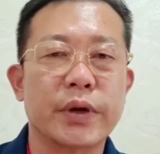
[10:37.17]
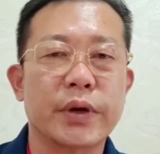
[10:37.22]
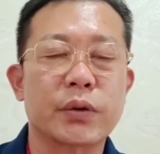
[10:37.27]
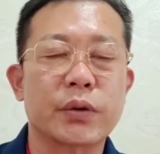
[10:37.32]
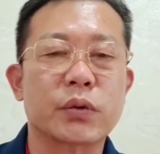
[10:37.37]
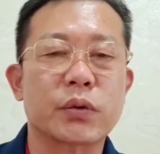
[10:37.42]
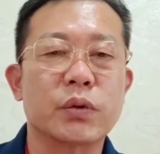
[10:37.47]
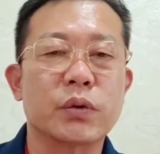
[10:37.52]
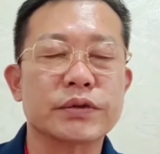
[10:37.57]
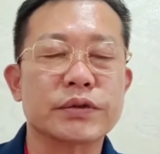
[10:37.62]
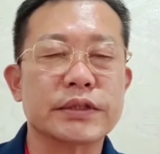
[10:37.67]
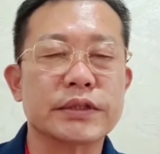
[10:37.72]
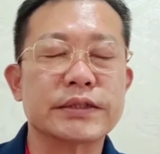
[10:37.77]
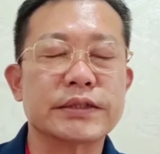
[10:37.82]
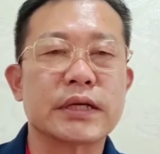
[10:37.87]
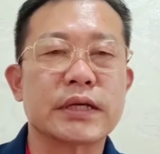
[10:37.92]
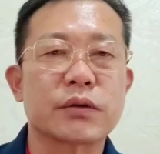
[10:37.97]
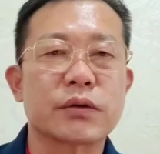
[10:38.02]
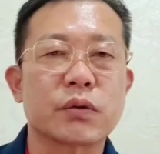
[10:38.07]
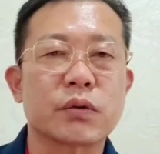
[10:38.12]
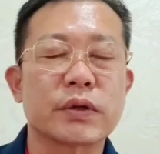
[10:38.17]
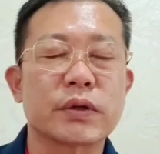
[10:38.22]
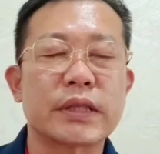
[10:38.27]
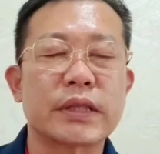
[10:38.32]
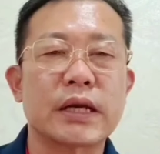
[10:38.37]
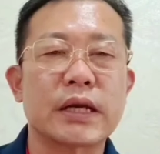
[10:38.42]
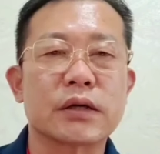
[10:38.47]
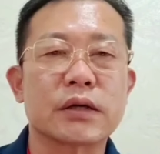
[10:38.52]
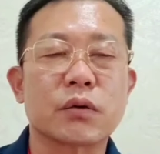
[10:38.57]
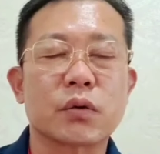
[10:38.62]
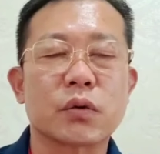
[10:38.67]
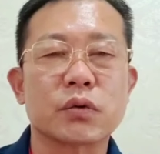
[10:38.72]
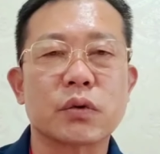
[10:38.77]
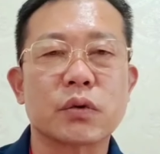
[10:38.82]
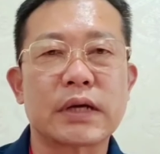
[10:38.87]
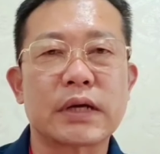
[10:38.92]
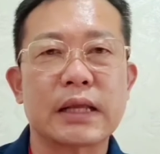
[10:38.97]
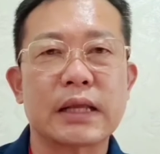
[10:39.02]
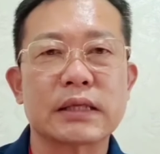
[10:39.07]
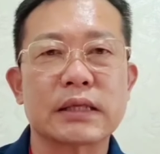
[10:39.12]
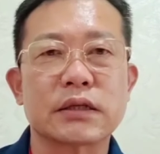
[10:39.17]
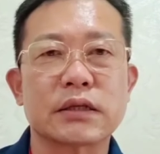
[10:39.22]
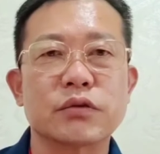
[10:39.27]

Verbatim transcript: 외롭고 쓸쓸하고 고단하고 고독한